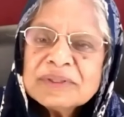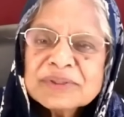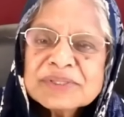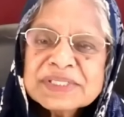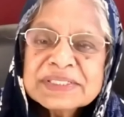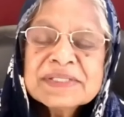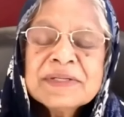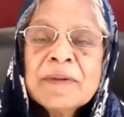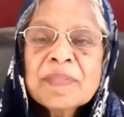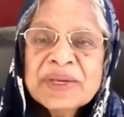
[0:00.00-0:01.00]
ऑल those things,
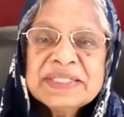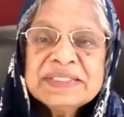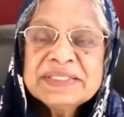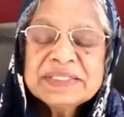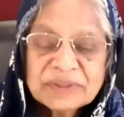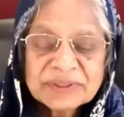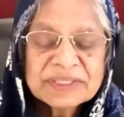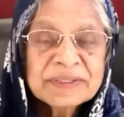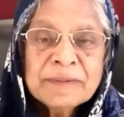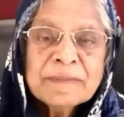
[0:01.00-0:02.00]
meditate
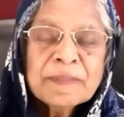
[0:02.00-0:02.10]
on it.